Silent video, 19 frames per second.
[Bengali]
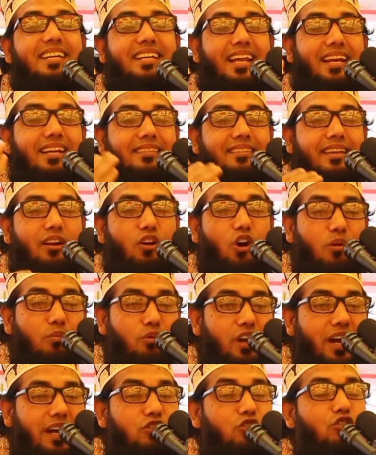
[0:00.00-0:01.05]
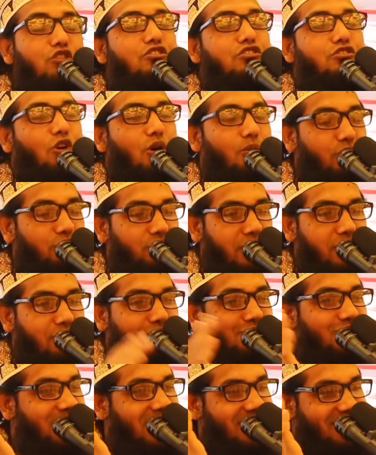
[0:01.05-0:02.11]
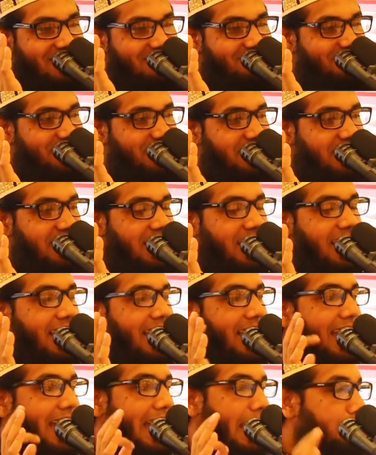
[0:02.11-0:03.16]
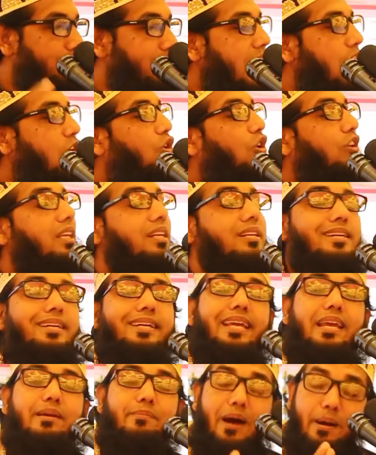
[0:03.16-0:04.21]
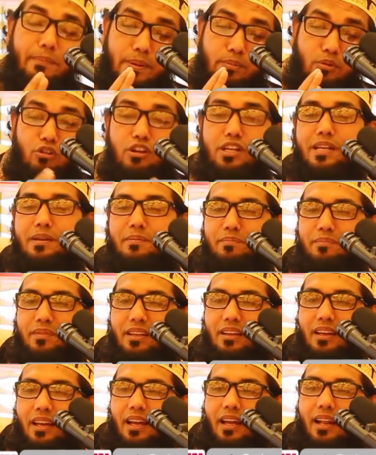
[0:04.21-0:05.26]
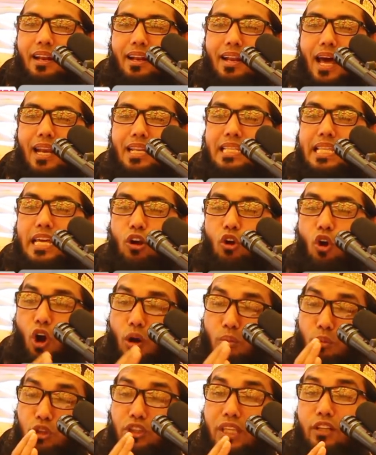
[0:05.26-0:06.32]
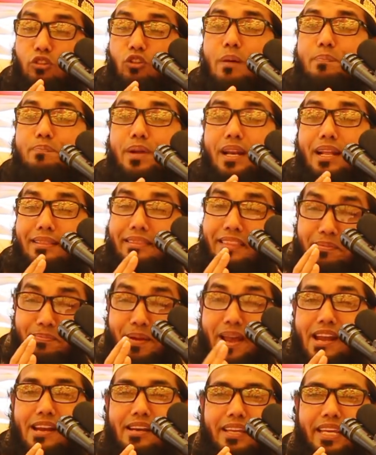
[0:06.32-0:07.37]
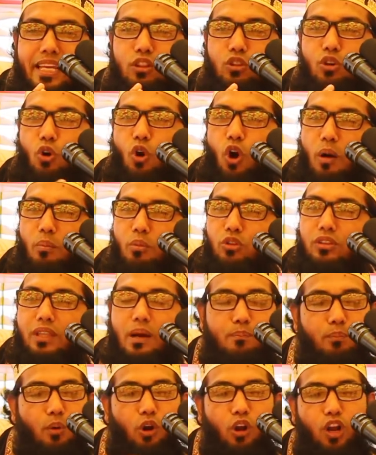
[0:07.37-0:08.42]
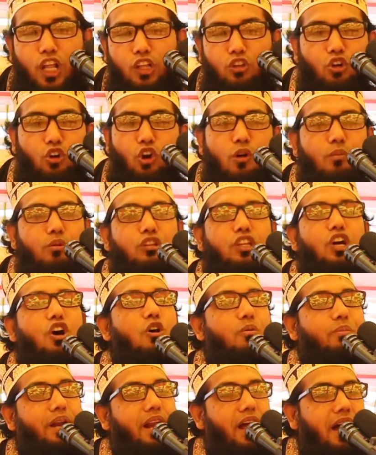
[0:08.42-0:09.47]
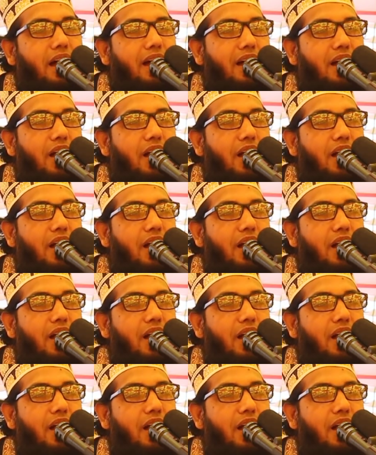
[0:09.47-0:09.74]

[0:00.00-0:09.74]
চায় নারীদের ক্ষমতায়ন চাই আমি এই কথাটাকে এভাবে বলি নারীদের ক্ষমতা তো আপনারা দিবেন কিন্তু ক্ষমতা বললে তো ক্ষমতা হবে না